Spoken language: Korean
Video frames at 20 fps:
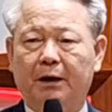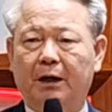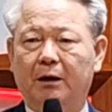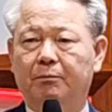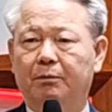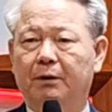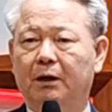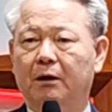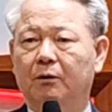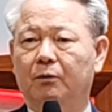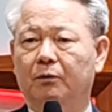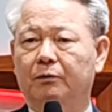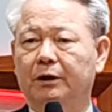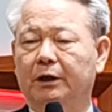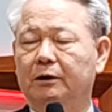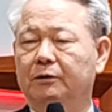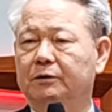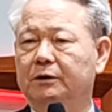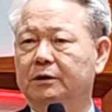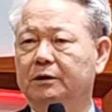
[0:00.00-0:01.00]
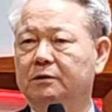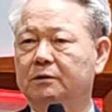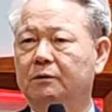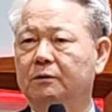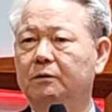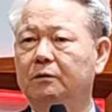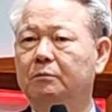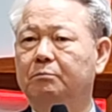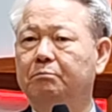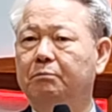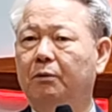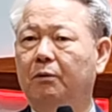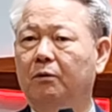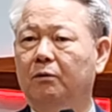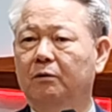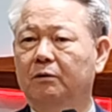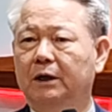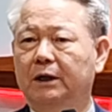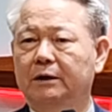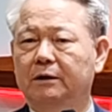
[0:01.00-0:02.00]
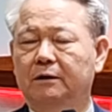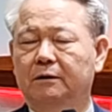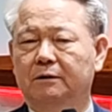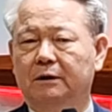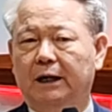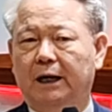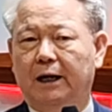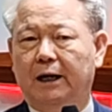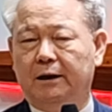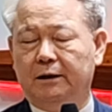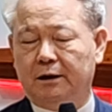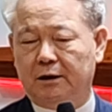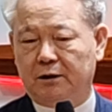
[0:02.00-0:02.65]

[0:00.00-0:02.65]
바벨론에 의해서 포로가 되었다.